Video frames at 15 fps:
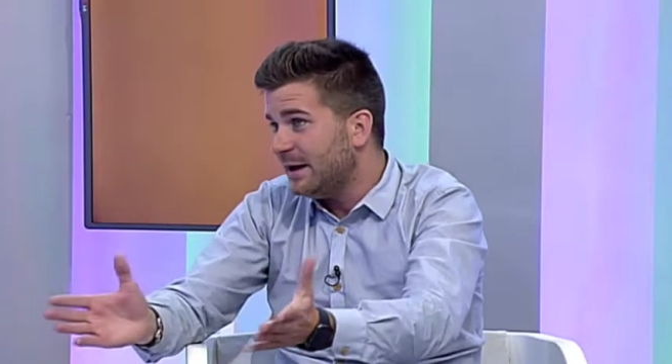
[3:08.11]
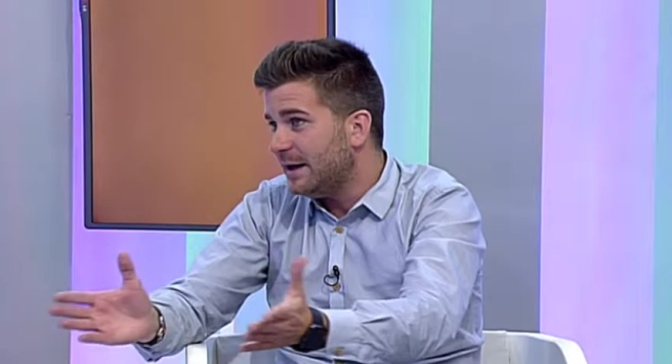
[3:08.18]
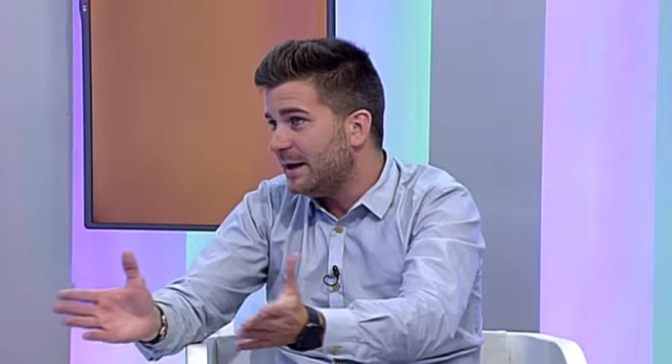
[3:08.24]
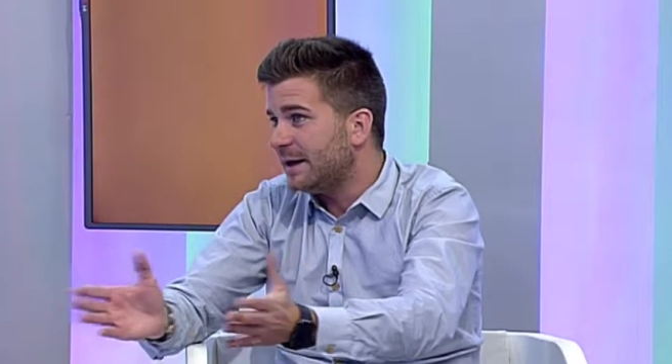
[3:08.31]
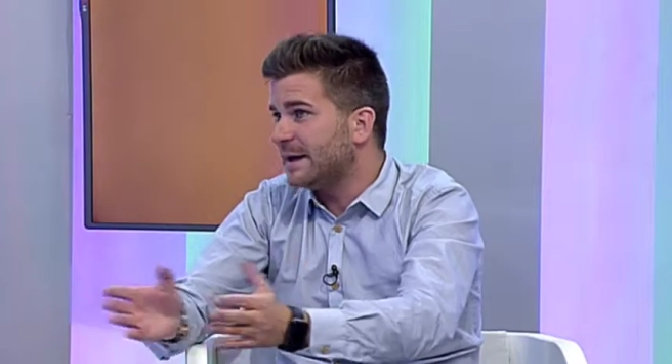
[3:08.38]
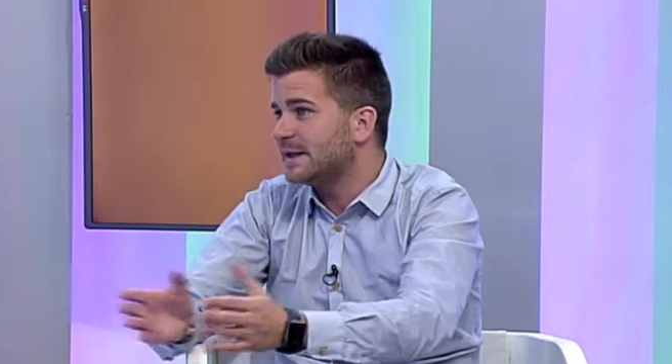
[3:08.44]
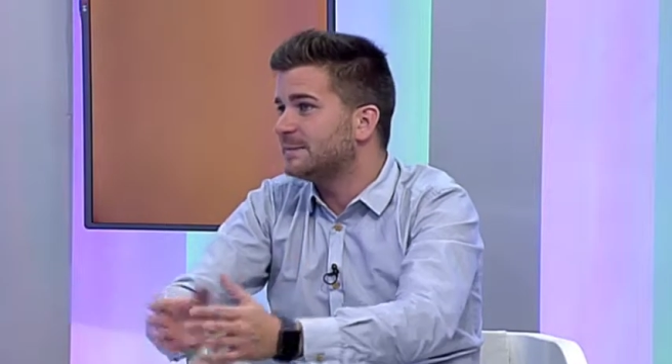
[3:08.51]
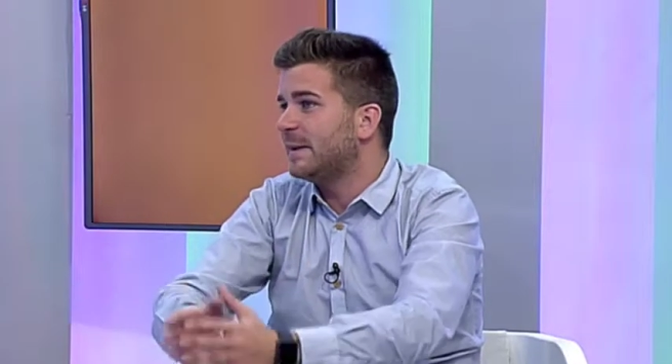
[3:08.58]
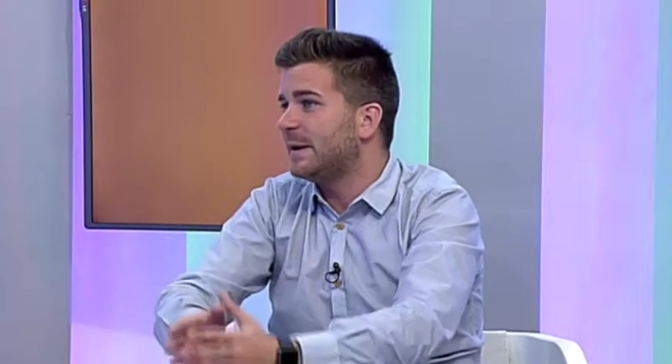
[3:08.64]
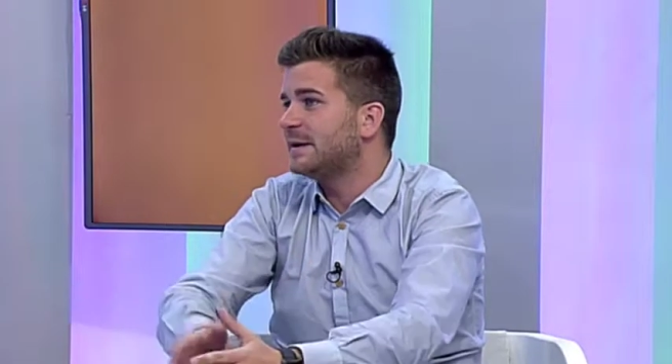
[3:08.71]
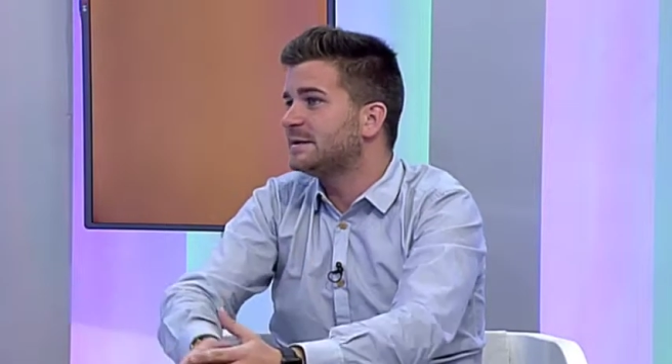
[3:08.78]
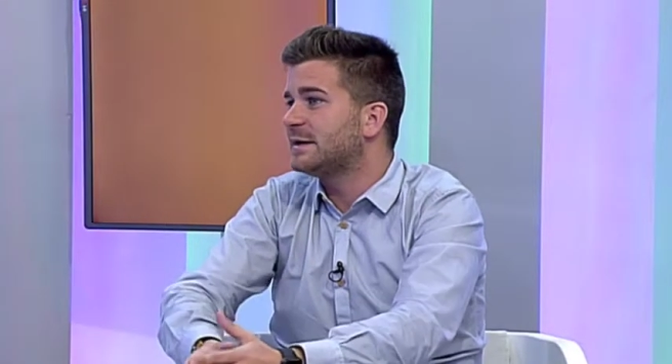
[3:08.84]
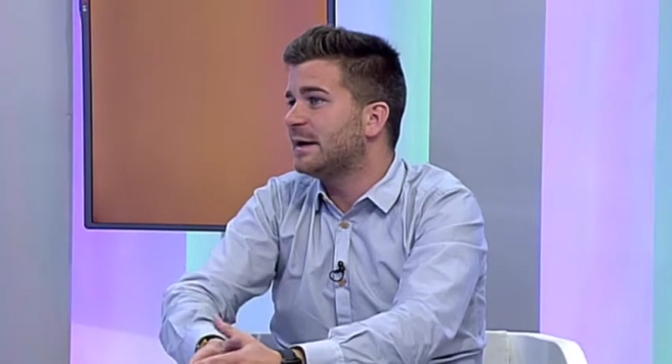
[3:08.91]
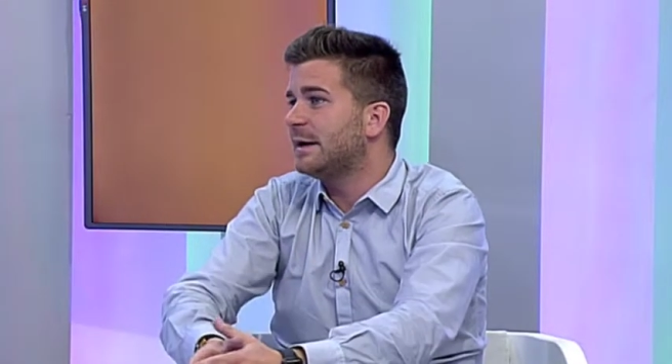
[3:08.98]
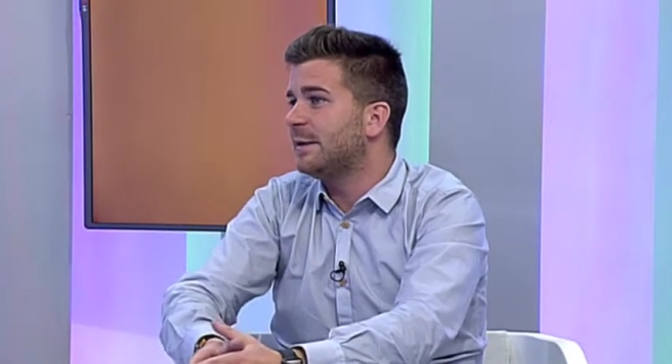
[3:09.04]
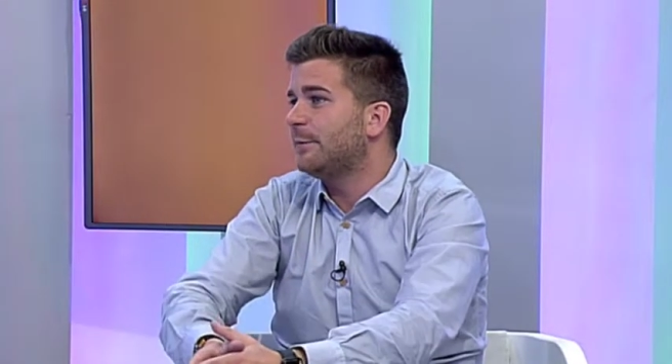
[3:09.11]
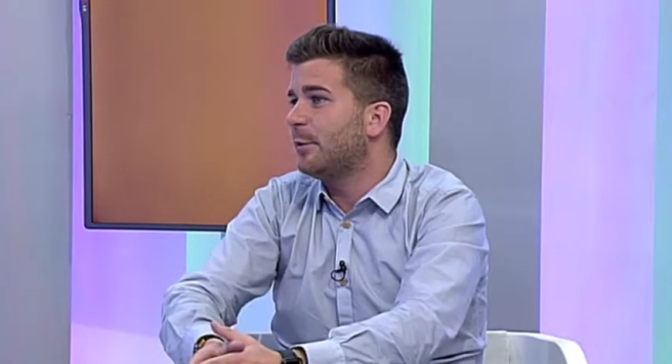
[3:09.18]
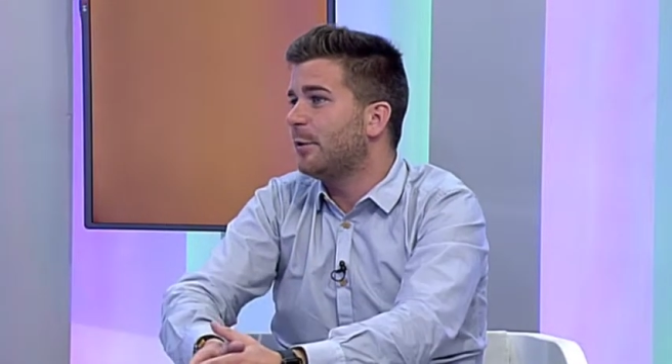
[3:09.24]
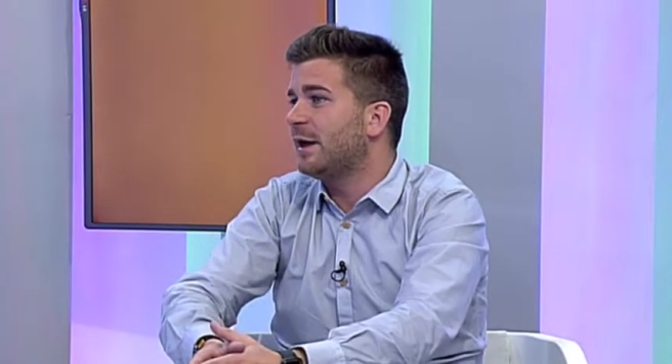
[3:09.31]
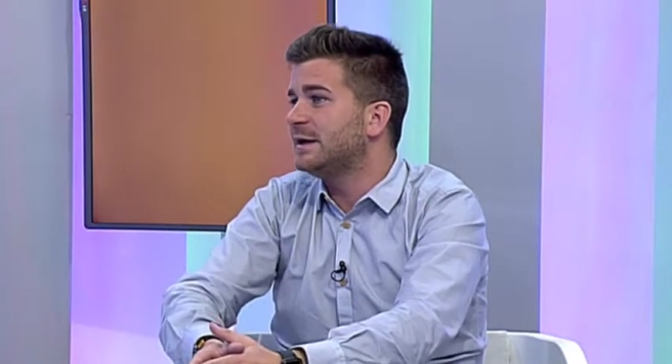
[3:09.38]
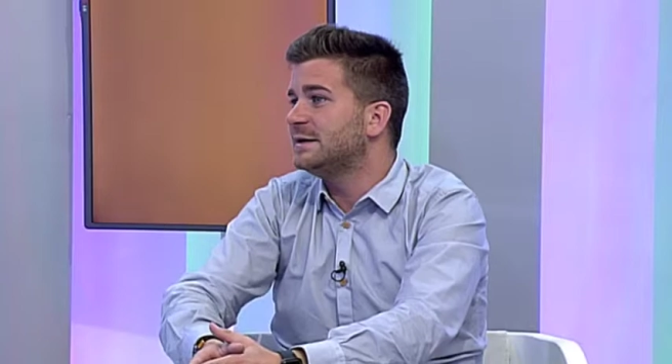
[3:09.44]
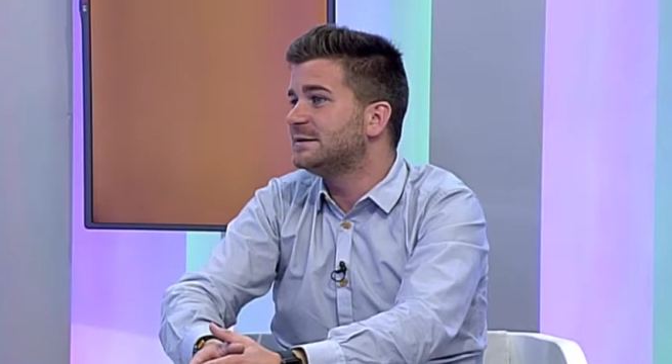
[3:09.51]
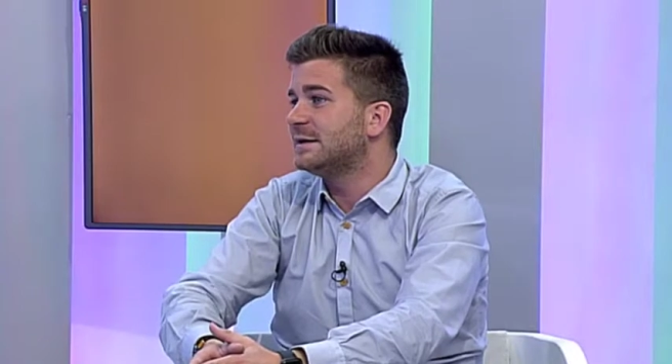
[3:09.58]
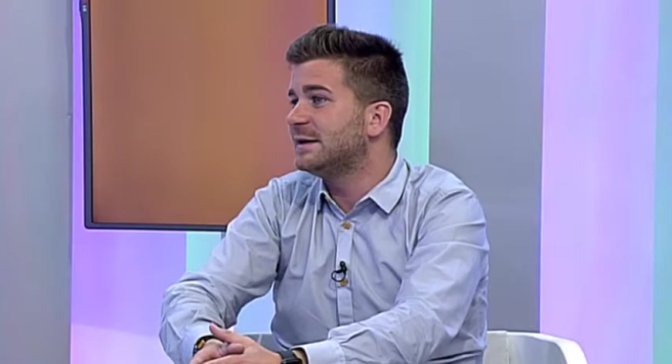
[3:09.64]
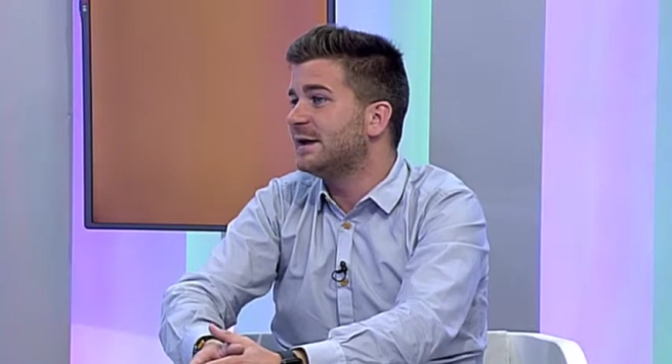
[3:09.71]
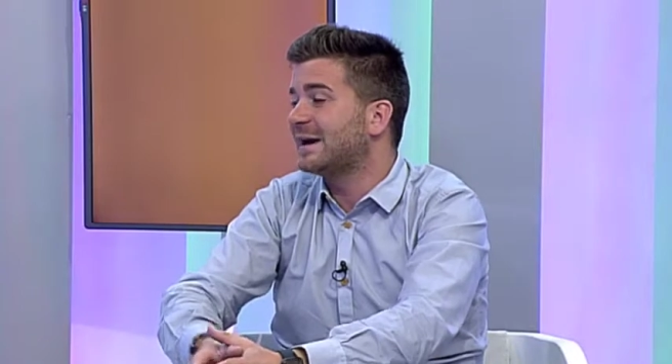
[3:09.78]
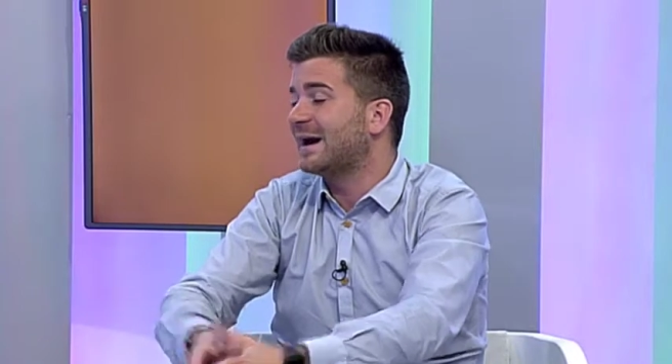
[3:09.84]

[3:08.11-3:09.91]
y que esperéis que podáis